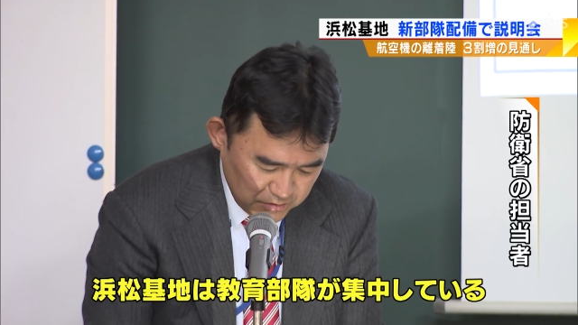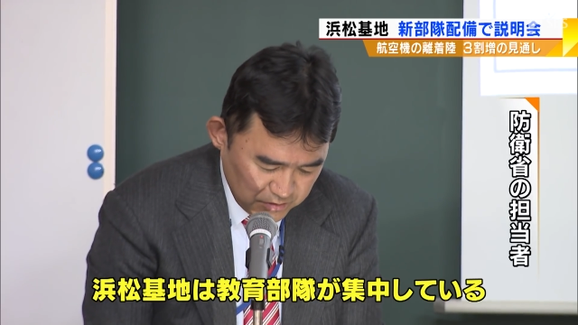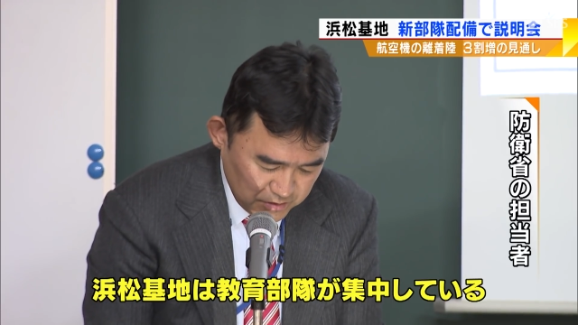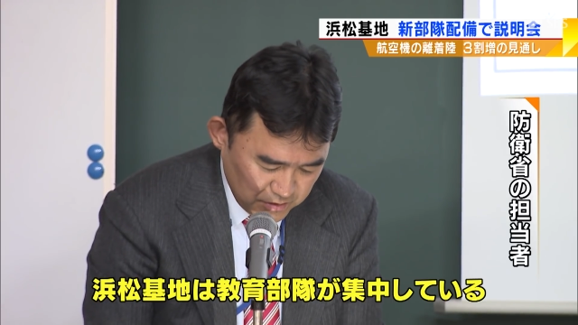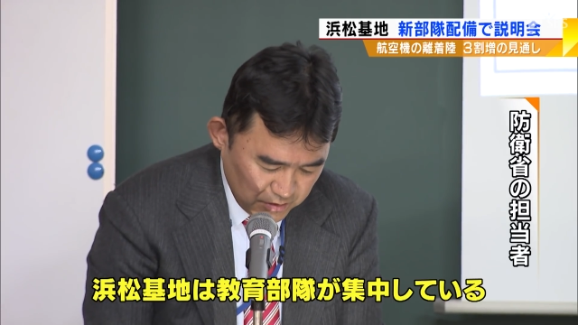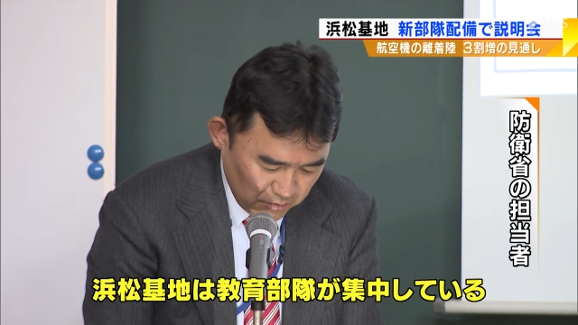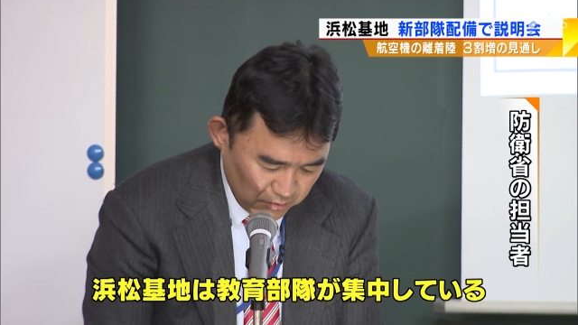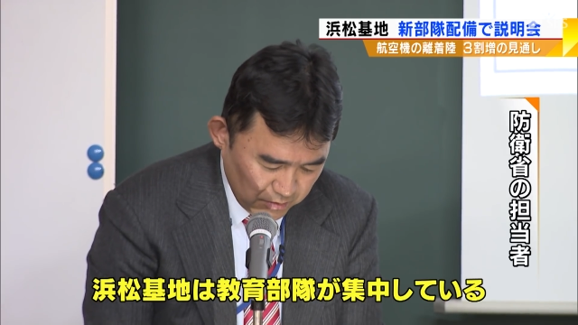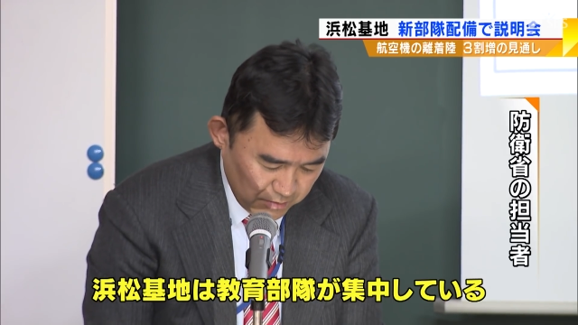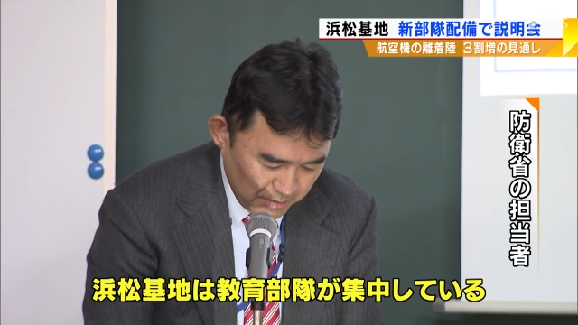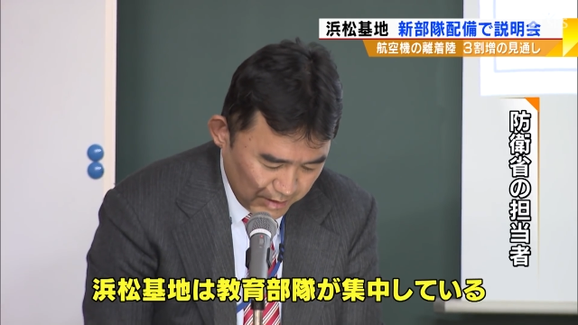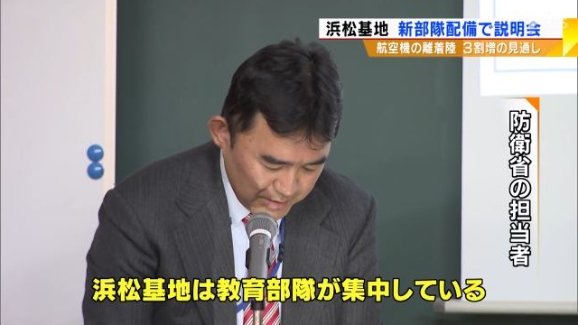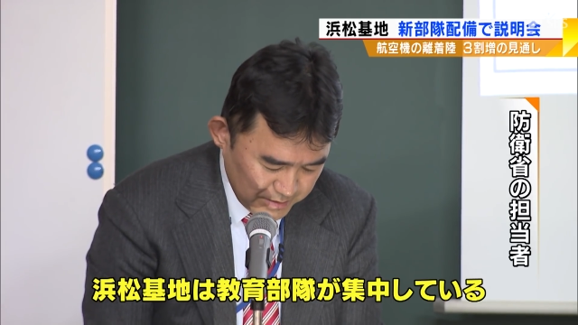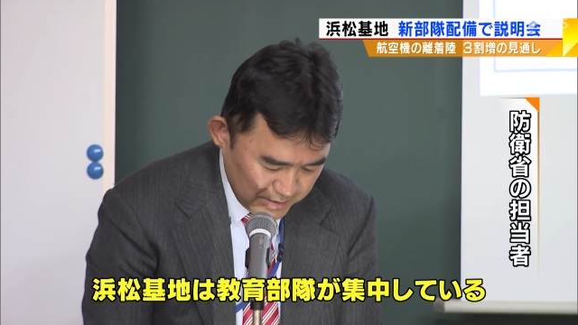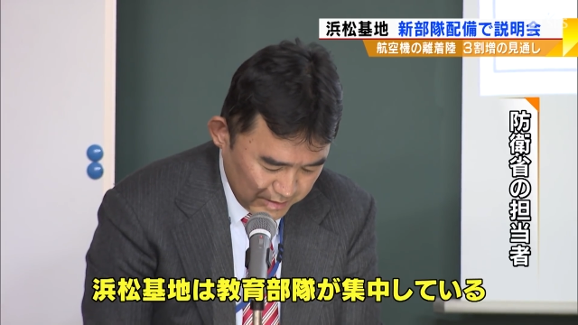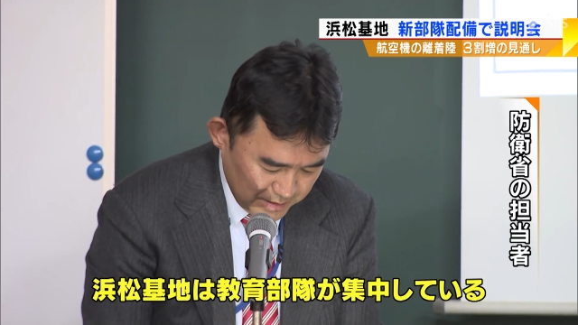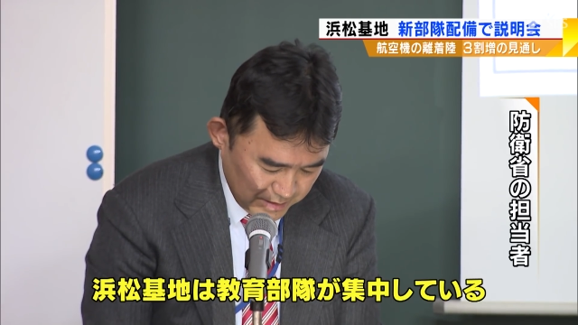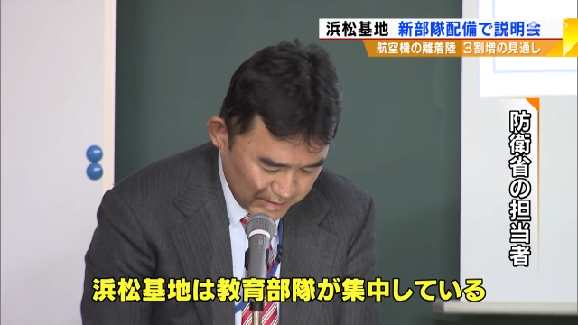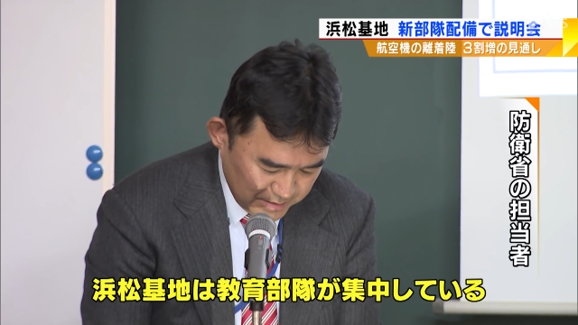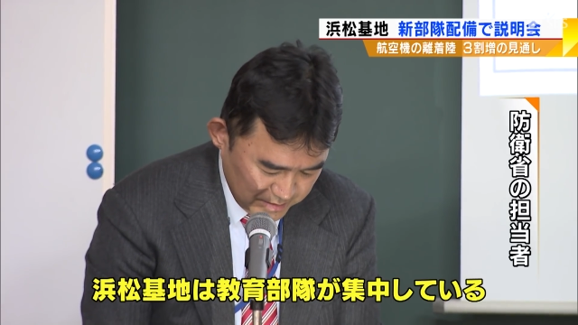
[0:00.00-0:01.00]
中しておりま
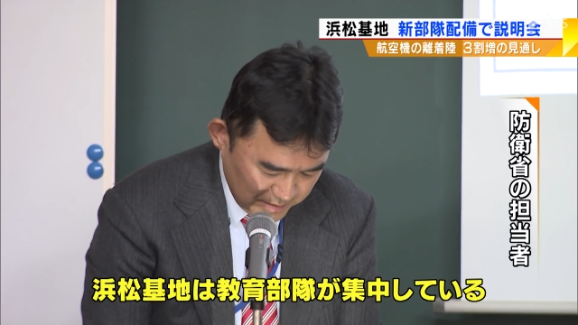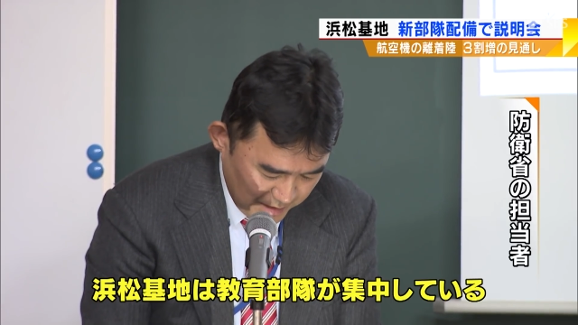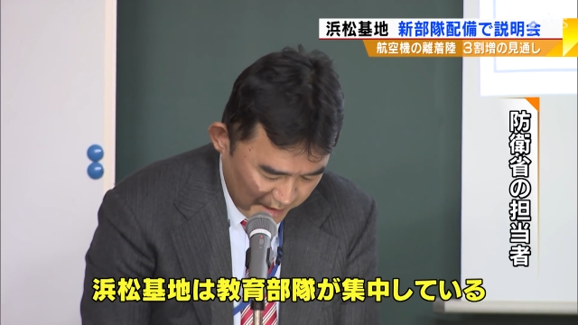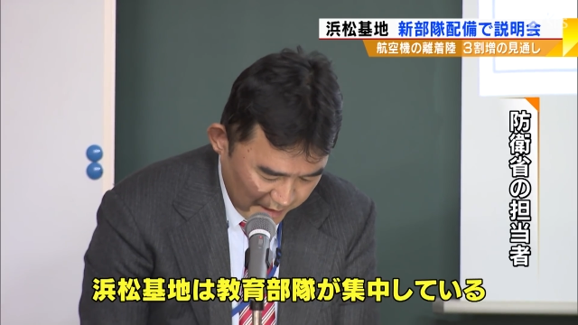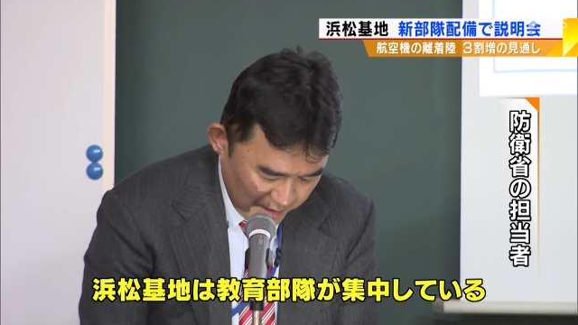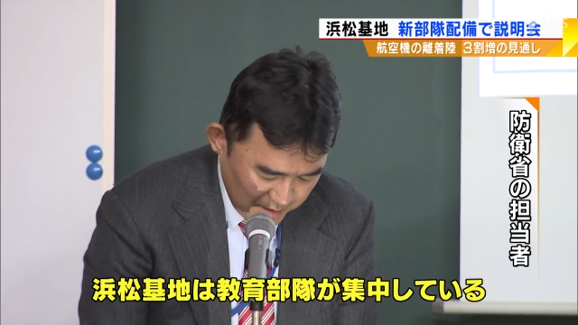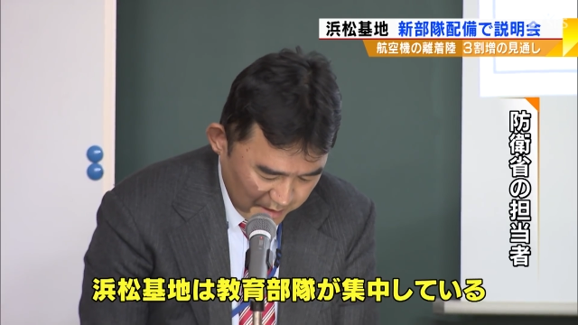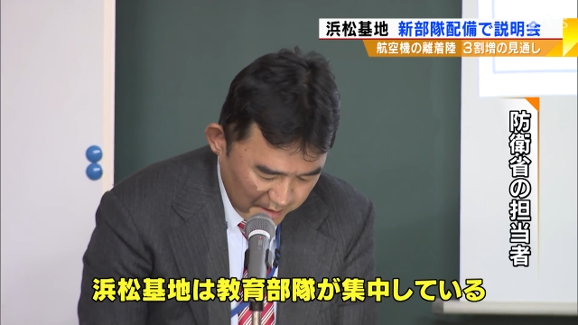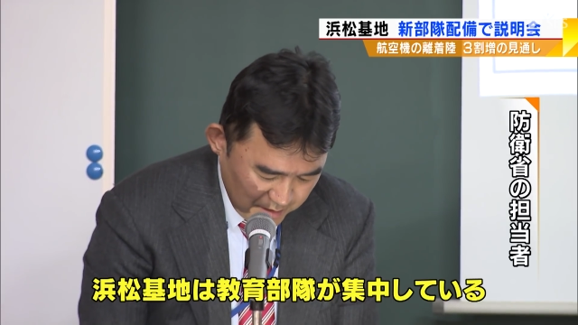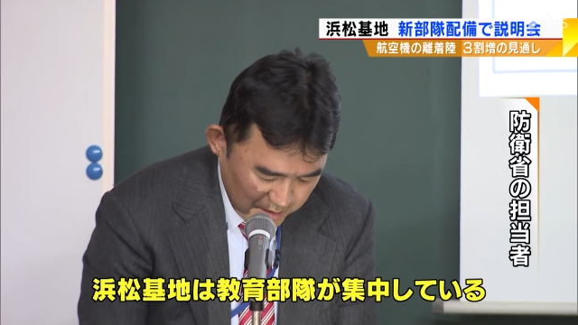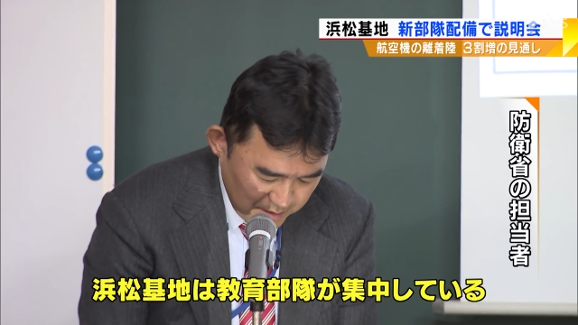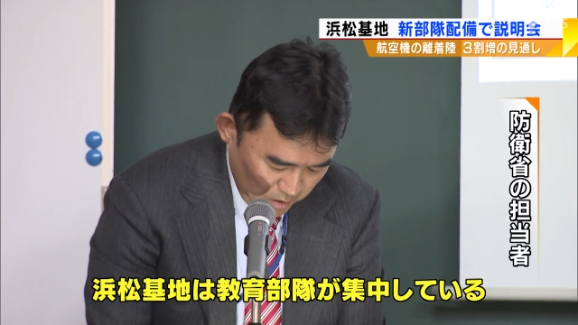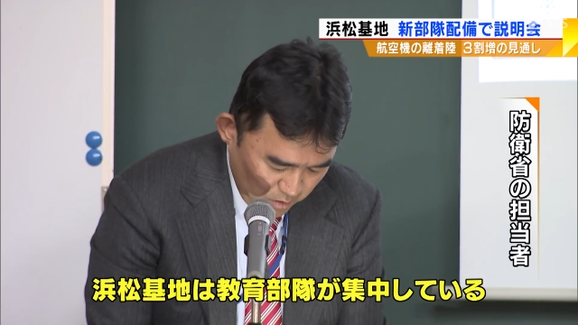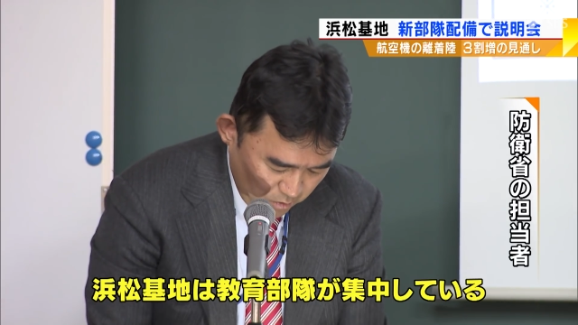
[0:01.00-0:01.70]
してですね